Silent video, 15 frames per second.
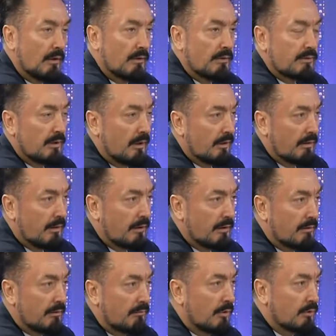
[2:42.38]
İşte Allah
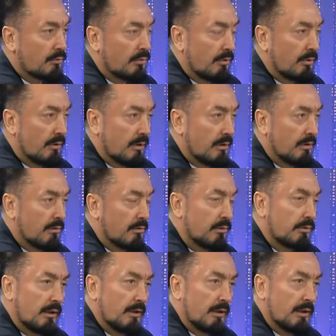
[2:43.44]
masonları,
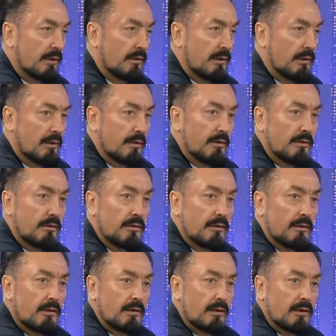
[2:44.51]
rotaryenleri,
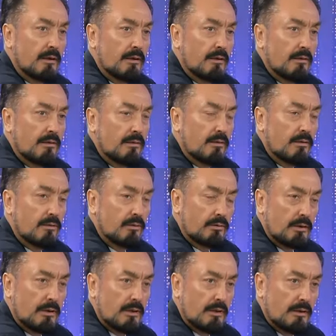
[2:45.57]

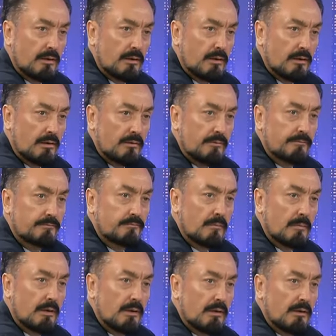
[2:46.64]
rotarakları,
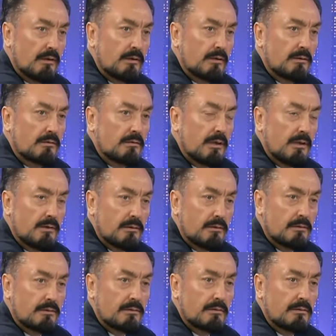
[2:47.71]

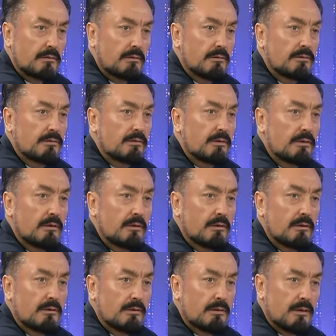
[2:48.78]
diners, işte
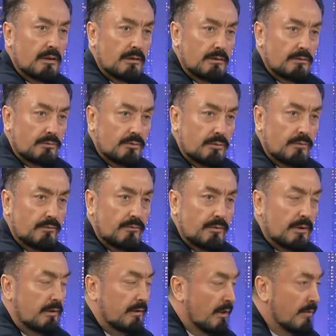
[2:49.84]
Lions Kulüp
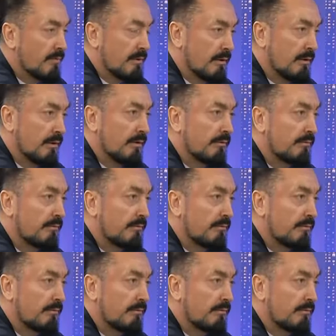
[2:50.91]
falan hepsini,